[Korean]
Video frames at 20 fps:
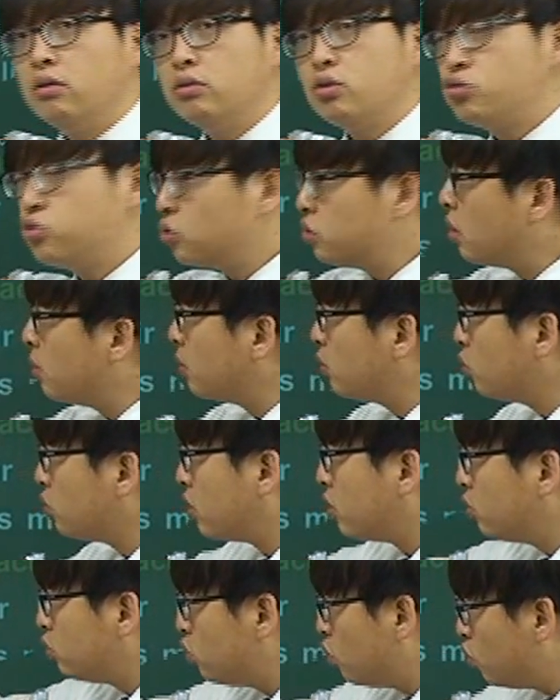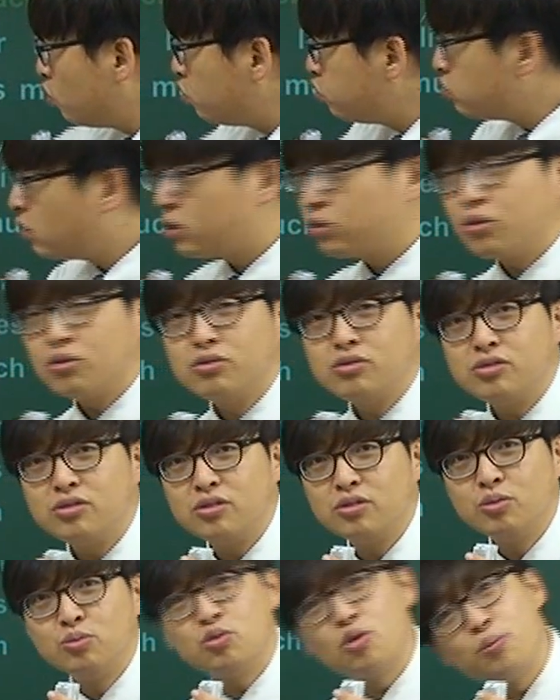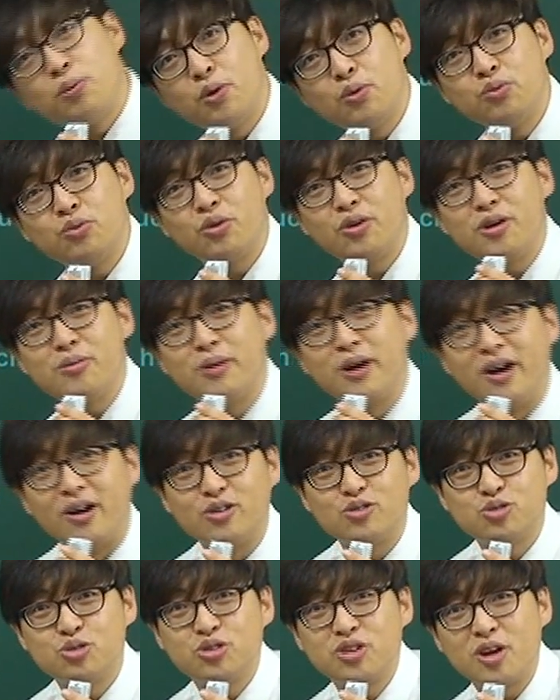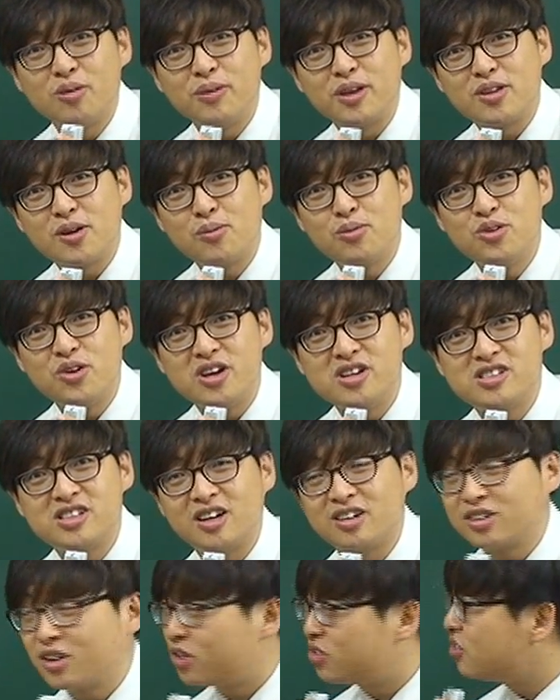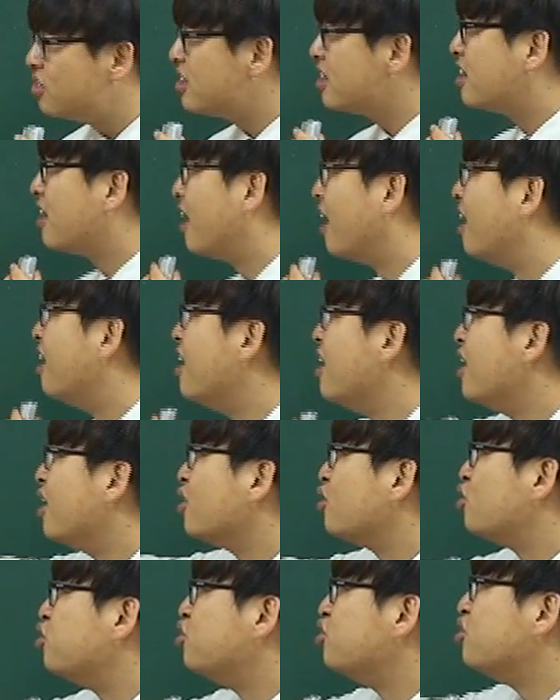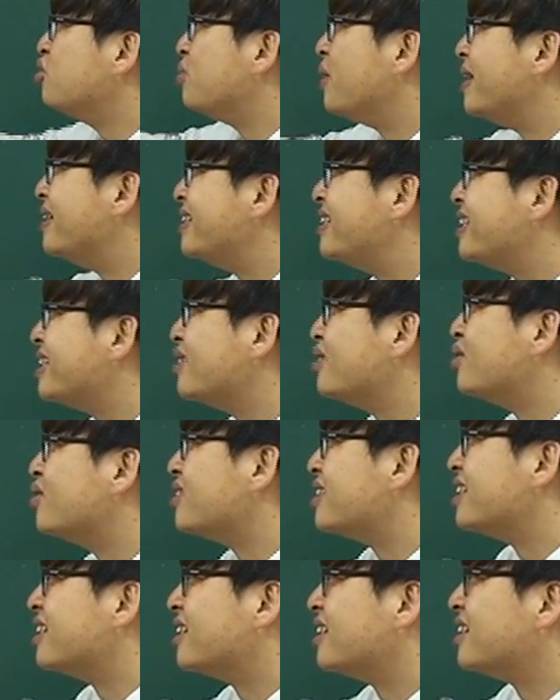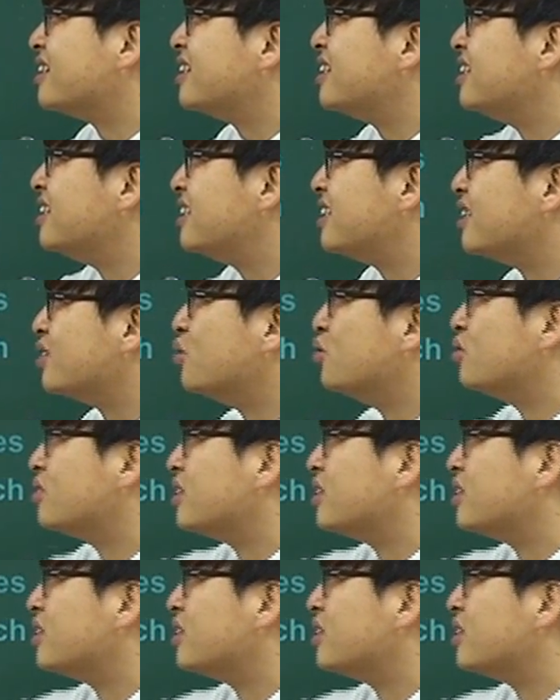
근데 주어 다음에 또 또 후가 떴지. 그럼 또 배운 대 해봐. 주어 다음에 wh가 떴으니까 두 번째 동사가 진짜